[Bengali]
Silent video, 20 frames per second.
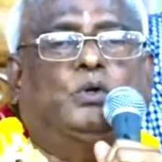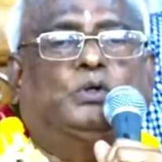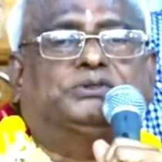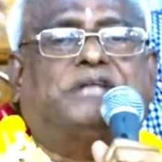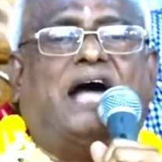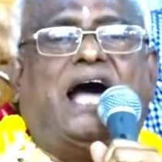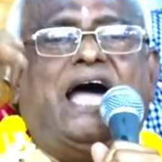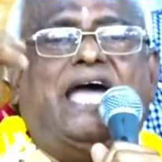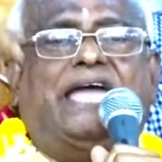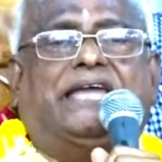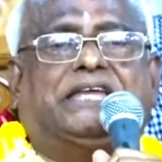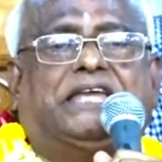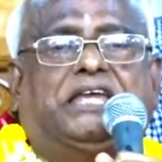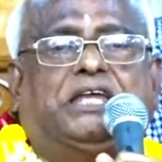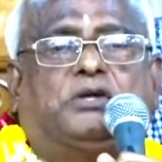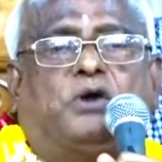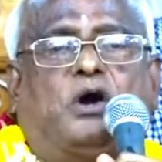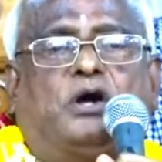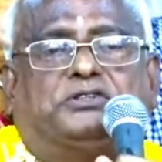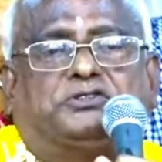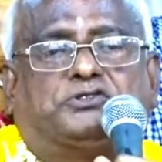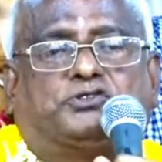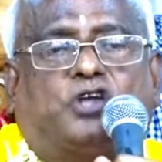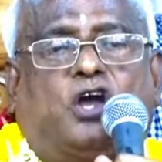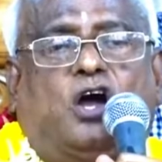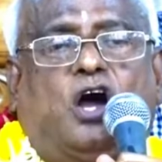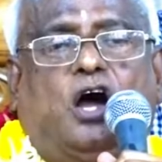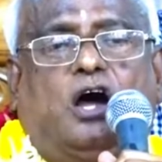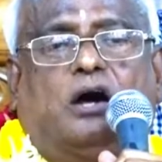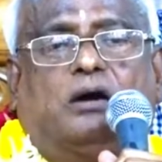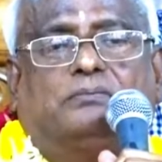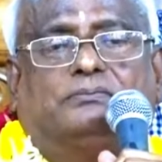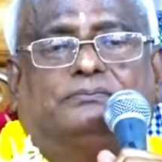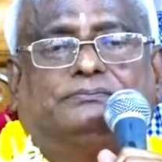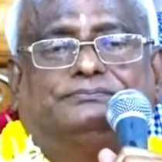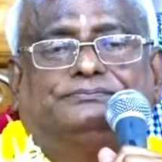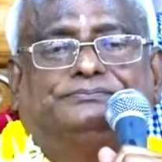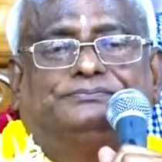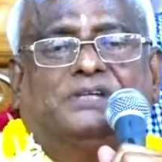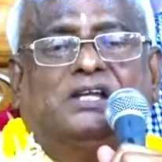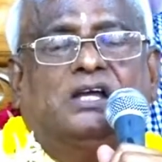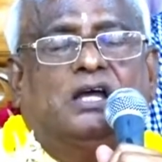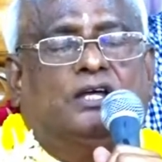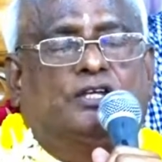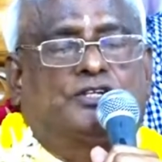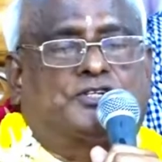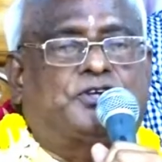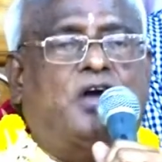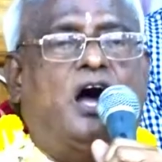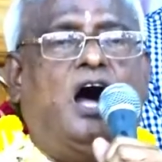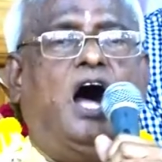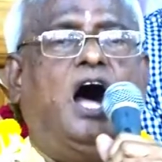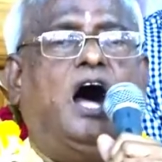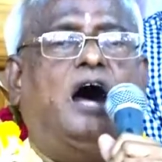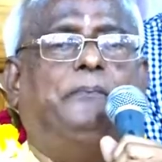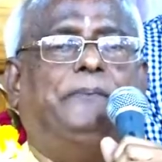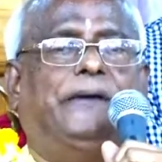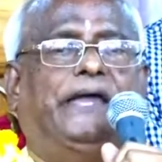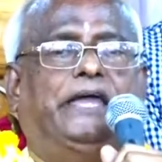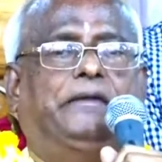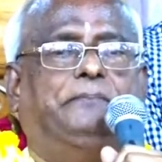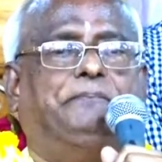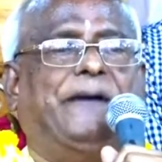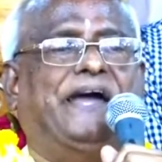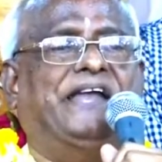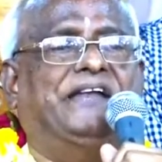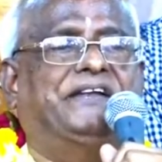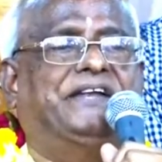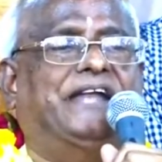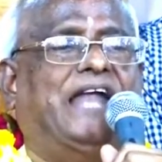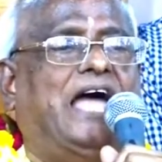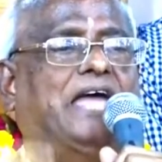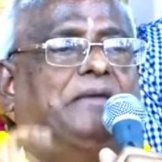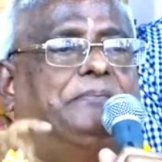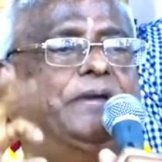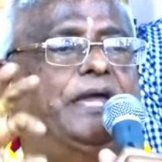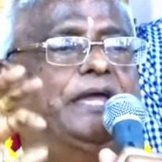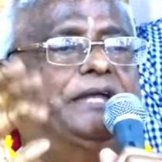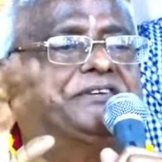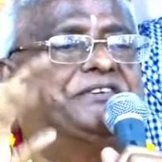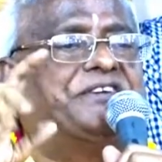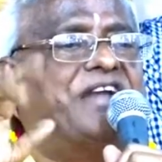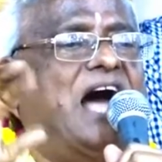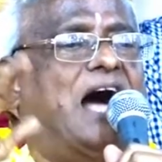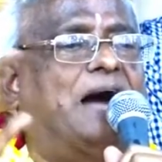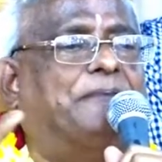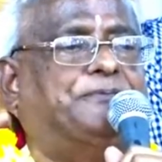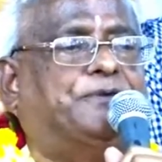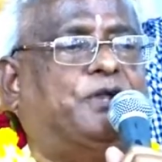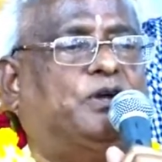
কোথায় কি করছ সব এই পেনড্রাইভে ড্রাফট